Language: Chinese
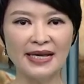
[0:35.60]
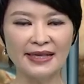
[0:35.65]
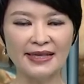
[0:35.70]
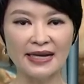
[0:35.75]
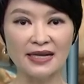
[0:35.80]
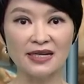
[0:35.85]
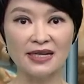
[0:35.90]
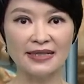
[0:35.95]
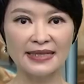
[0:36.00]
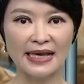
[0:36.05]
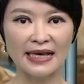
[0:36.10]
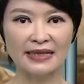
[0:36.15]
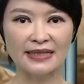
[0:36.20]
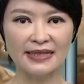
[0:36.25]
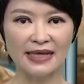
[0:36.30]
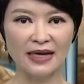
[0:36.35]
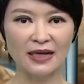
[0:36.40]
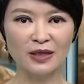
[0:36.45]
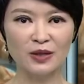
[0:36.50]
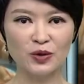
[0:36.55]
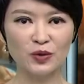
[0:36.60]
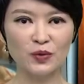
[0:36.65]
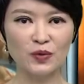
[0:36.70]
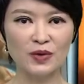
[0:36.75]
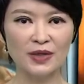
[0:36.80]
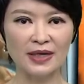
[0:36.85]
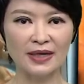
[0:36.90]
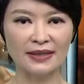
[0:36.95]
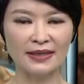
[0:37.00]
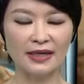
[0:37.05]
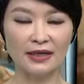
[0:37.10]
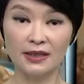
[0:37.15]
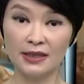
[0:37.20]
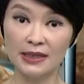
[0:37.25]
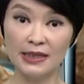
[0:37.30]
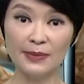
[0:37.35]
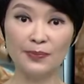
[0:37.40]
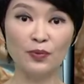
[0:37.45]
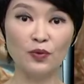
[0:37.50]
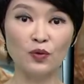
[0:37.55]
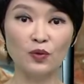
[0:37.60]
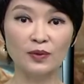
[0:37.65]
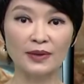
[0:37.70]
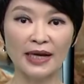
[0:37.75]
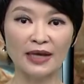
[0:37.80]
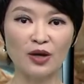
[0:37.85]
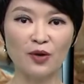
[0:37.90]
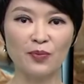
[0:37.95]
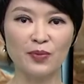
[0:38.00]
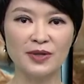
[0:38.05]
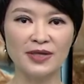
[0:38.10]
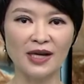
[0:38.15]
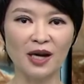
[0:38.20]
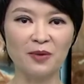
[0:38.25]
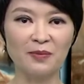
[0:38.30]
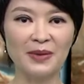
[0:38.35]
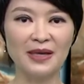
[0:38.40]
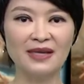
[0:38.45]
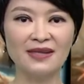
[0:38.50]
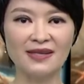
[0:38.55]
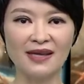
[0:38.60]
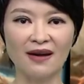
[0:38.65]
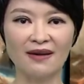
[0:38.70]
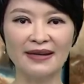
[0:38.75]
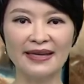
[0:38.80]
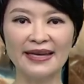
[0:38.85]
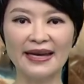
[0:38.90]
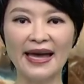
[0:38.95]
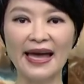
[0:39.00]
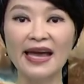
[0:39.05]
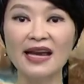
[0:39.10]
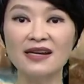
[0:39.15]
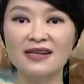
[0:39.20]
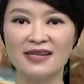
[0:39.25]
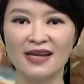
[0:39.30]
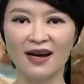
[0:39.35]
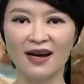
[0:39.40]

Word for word: 县呢，是在江苏省的西部，它有不少明朝跟汉